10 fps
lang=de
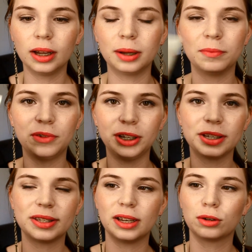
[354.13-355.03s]
Ähm, Finde
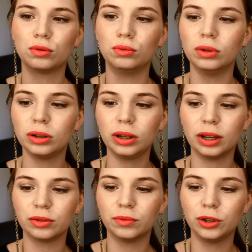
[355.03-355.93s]
ich sehr cool.
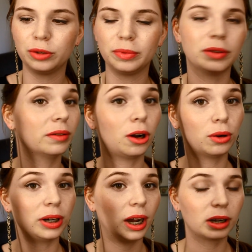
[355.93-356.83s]
Also würde ich mir
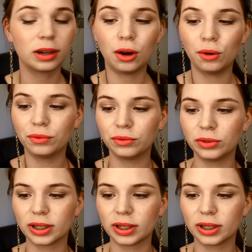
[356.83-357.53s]
auch nachkaufen.